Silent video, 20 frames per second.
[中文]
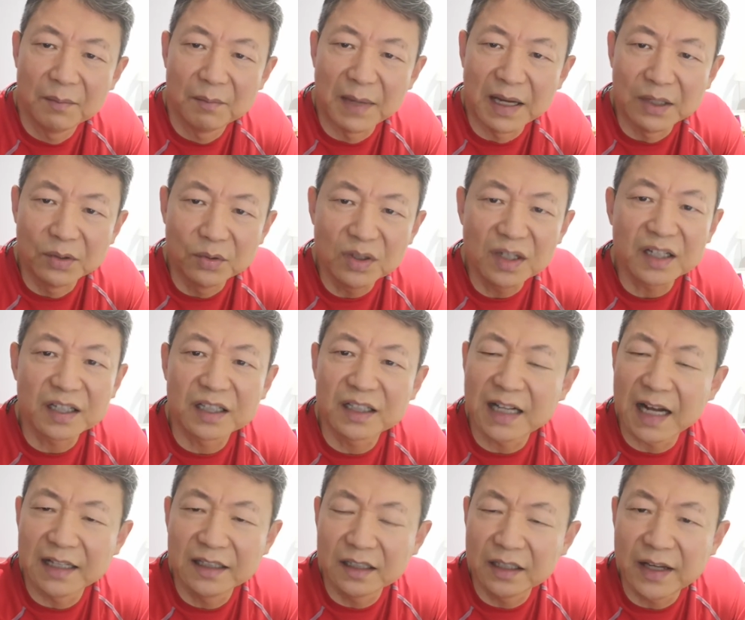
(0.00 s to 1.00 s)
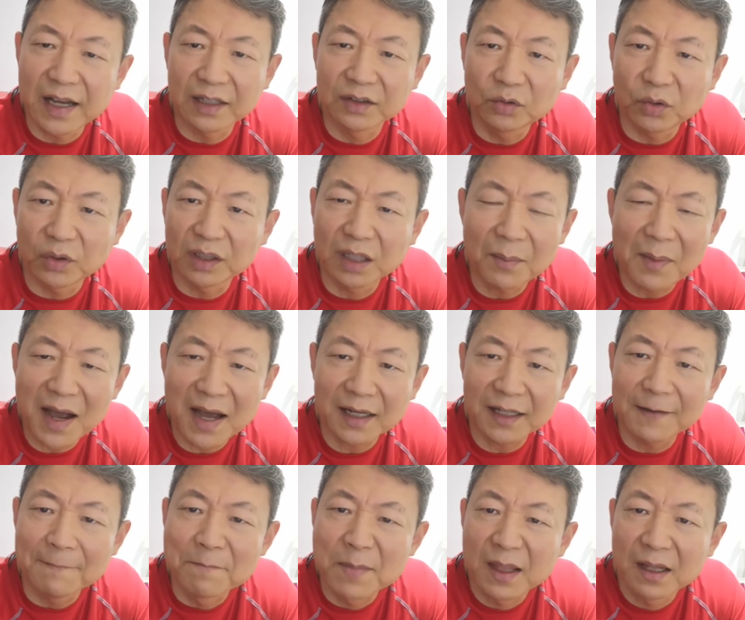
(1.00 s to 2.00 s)
美军的实战经验对他妈
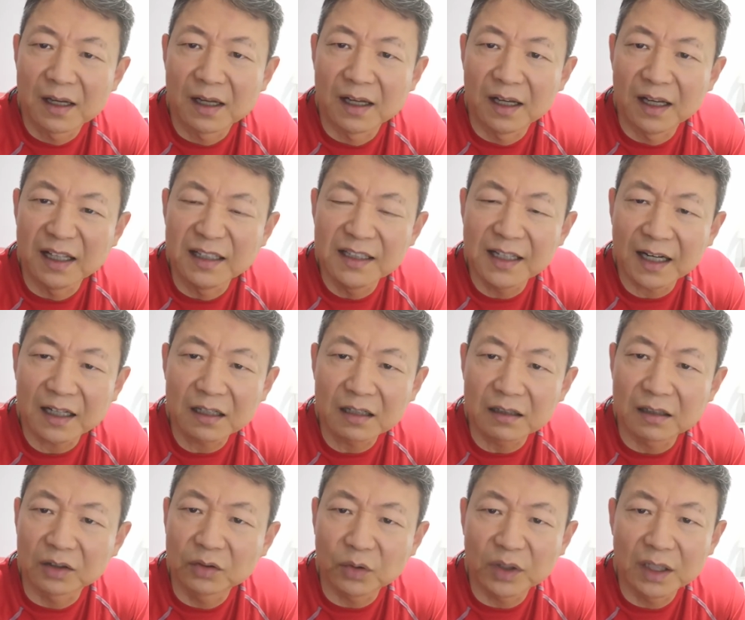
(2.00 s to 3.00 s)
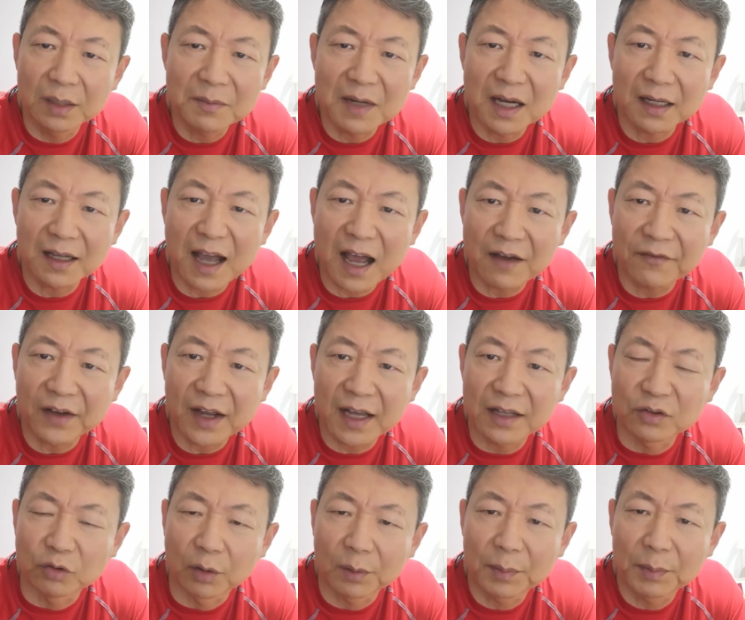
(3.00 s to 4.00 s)
的呃伊拉克对他妈的阿富
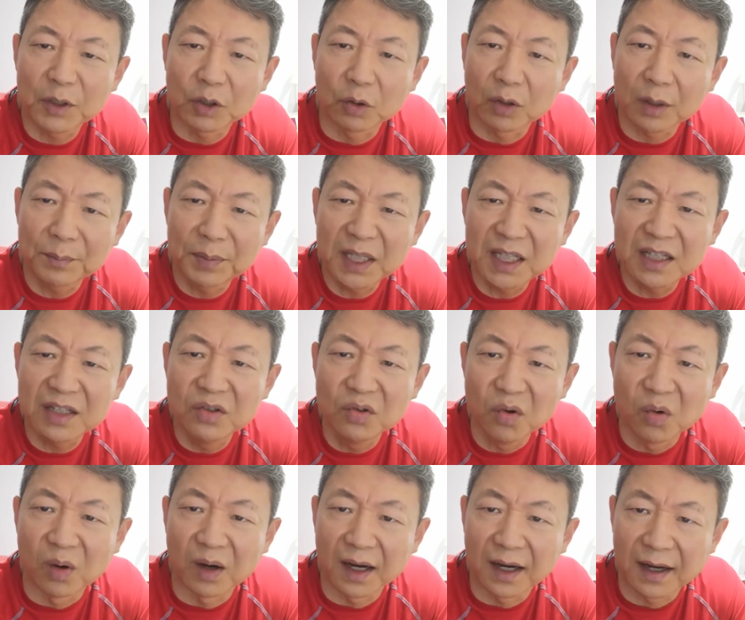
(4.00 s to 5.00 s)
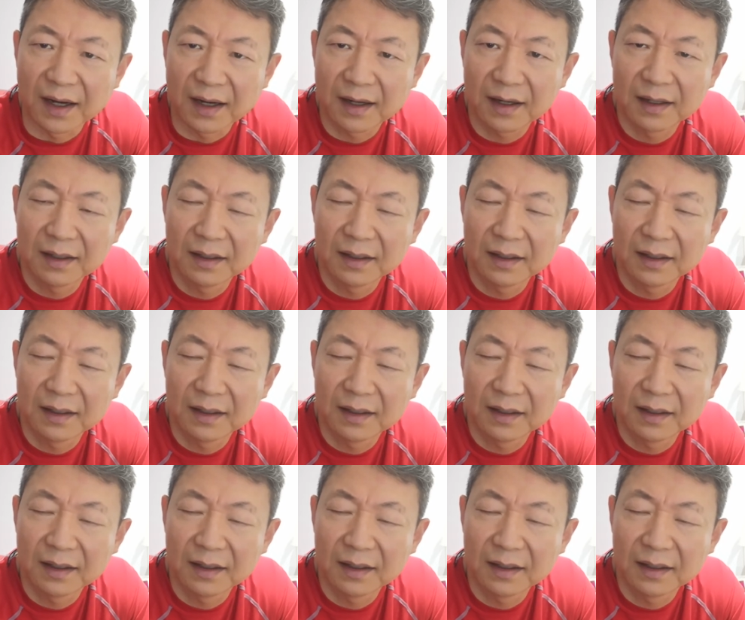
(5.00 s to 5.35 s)
汗有有个屁用啊！